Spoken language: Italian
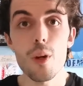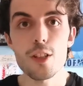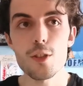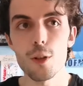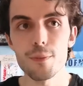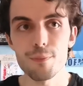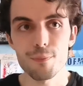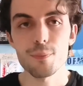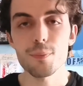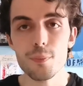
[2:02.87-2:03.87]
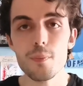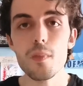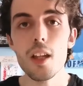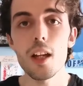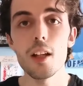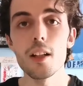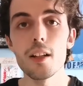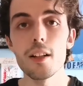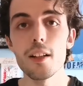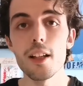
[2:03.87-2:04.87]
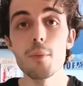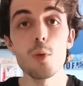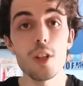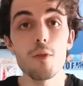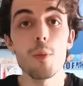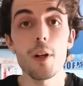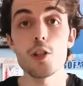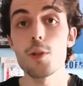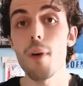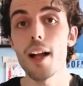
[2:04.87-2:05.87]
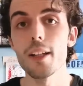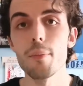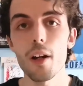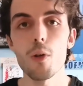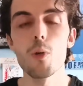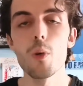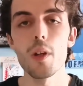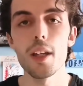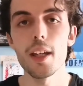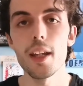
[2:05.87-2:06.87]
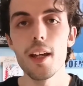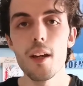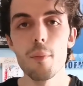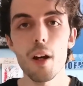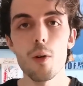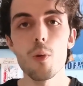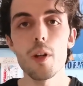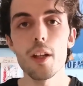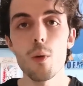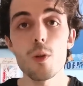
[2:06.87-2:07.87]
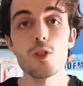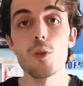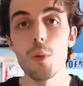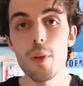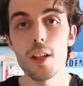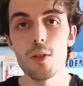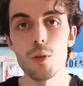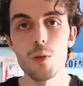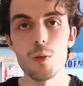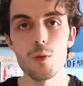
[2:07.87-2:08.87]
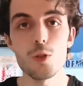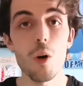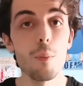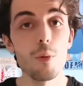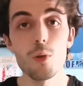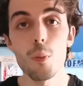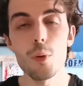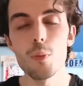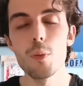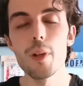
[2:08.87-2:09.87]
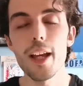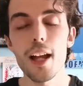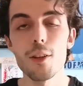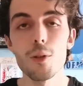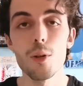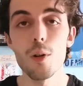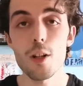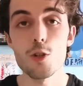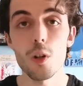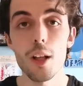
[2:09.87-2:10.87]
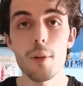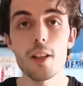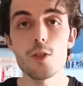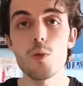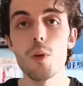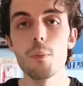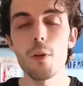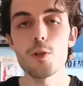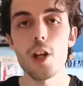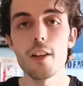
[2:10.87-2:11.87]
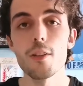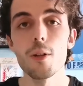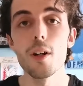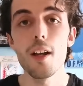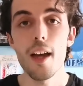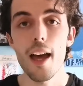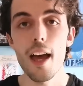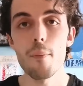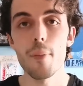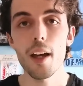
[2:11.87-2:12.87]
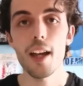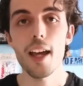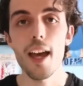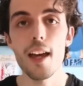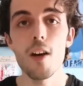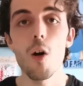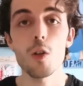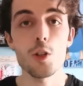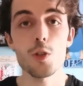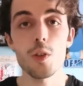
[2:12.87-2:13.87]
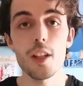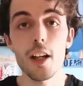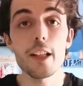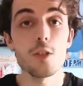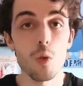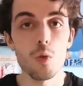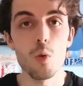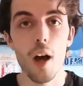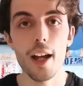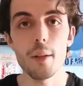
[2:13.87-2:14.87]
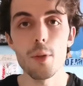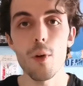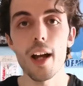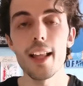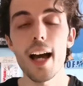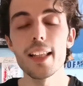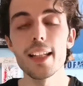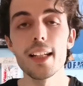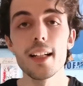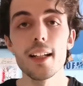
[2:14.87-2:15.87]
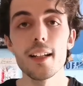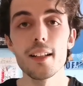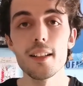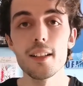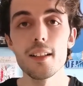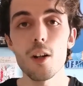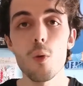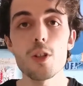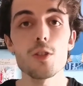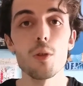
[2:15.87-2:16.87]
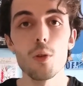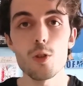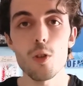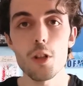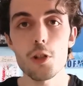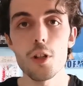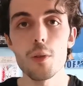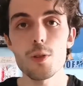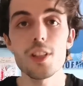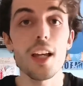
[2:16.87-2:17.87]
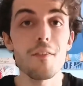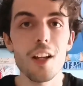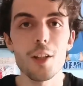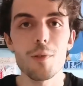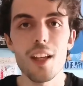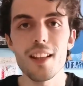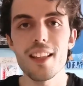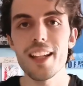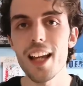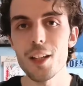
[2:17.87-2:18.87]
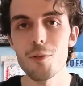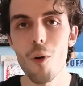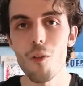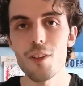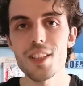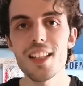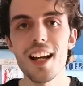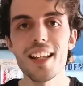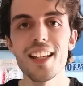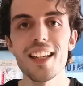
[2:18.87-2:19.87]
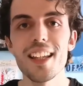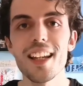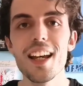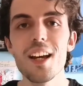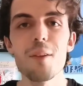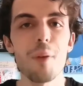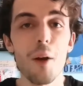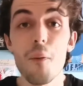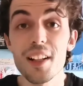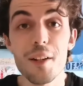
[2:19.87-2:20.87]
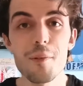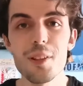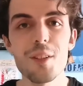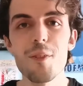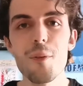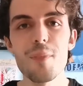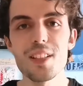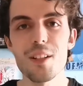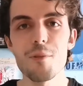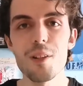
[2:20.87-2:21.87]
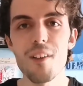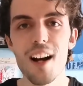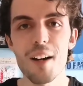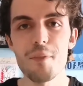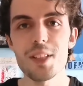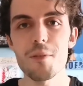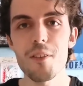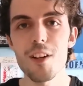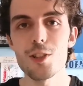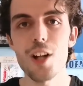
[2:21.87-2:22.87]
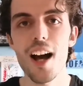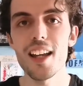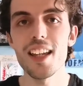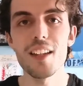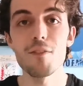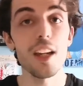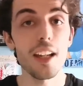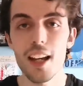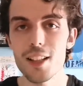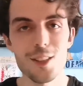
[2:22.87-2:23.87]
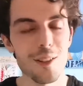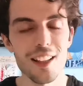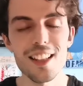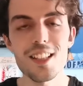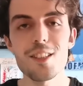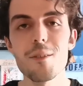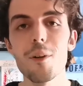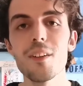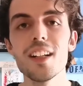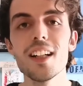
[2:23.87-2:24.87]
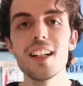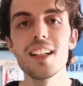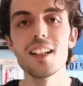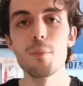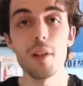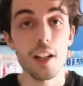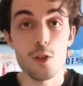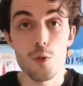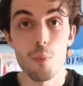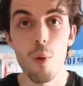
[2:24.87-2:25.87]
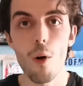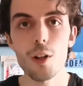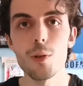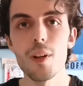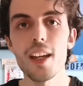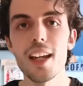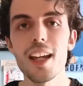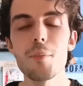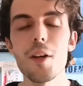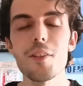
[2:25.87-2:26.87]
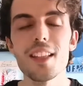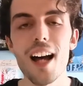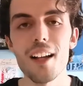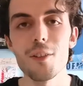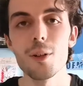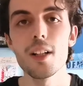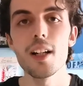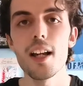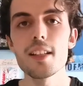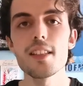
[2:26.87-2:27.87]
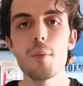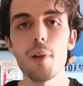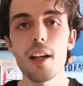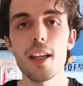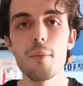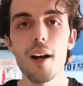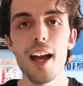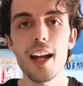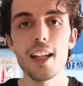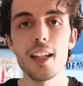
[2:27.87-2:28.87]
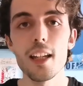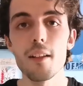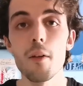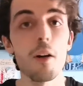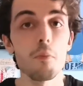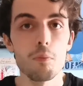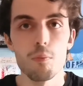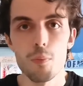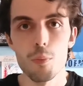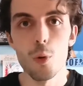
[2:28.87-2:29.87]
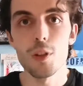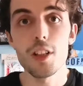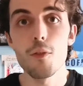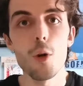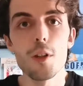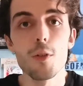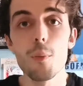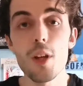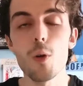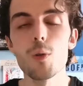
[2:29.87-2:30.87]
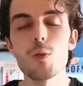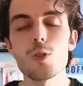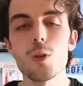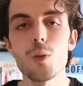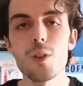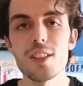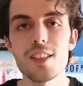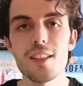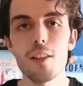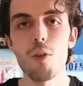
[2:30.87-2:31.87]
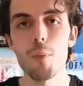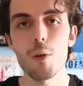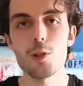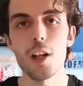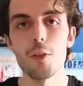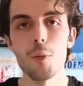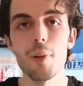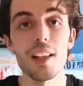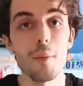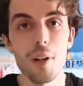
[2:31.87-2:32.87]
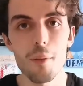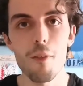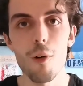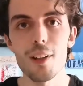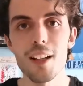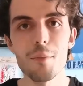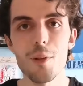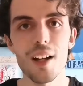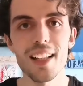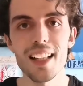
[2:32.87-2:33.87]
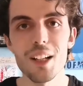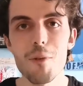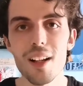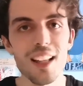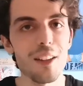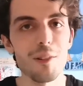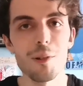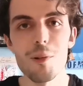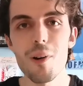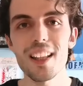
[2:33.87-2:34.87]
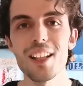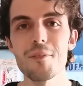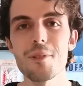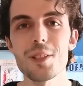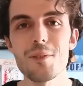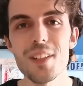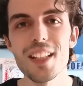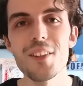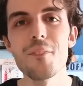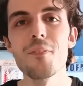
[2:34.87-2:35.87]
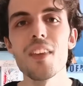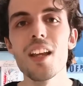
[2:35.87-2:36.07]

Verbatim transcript: questo, eh, il motivo principale per cui, per cui in questo momento non, non sto appunto più pubblicando aggiornamenti su quel progetto è perché ho deciso di ristrutturare il mio canale. Eh, questo lo sto dicendo sia ai vecchi utenti che ai nuovi, sia a chi eh, per qualche motivo mi seguiva, mi seguiva, già e vi ringrazio tantissimo eh, per il supporto che, che mi avete dato e sia per chi magari molti di voi non mi conoscono e si stanno approcciando per la prima volta al mio canale guardando, guardando questo video.